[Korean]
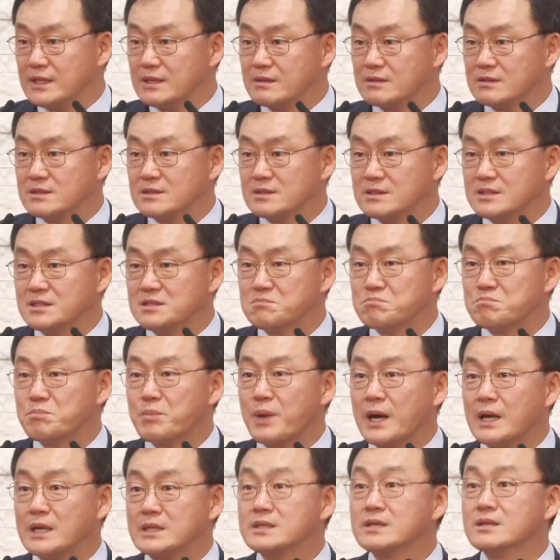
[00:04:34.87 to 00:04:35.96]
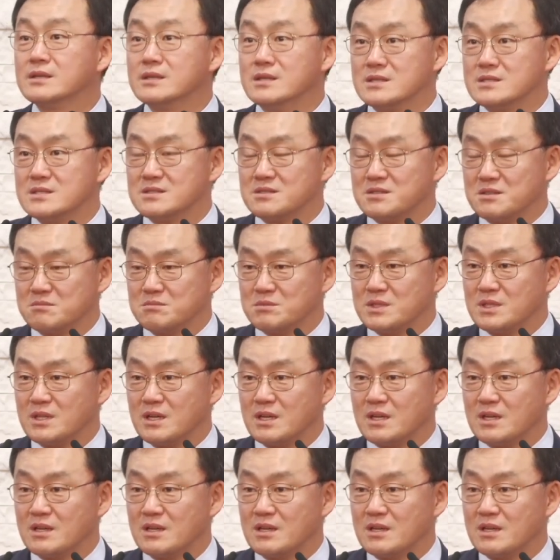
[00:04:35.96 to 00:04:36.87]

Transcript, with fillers: 것들이 발견되어지는 겁니다.